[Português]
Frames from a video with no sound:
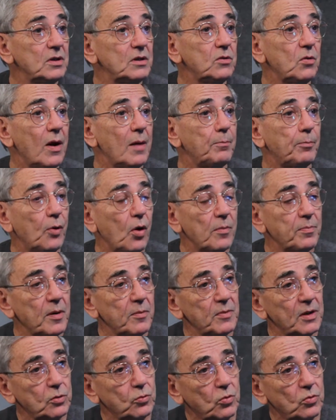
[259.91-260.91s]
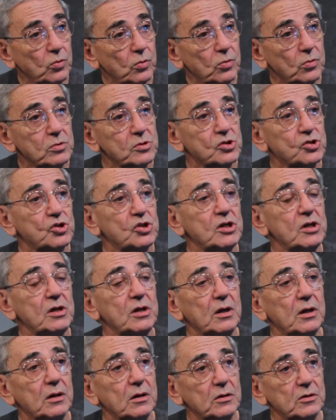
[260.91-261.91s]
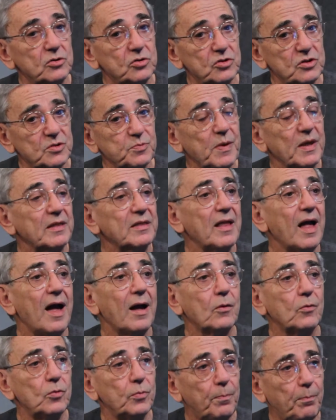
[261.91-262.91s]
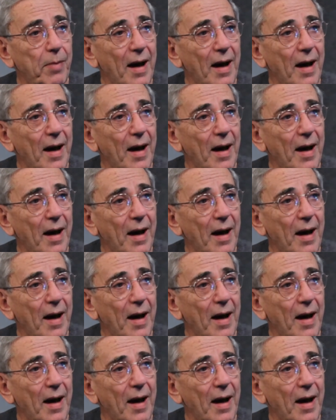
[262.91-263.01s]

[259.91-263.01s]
então a própria metodologia de espetáculo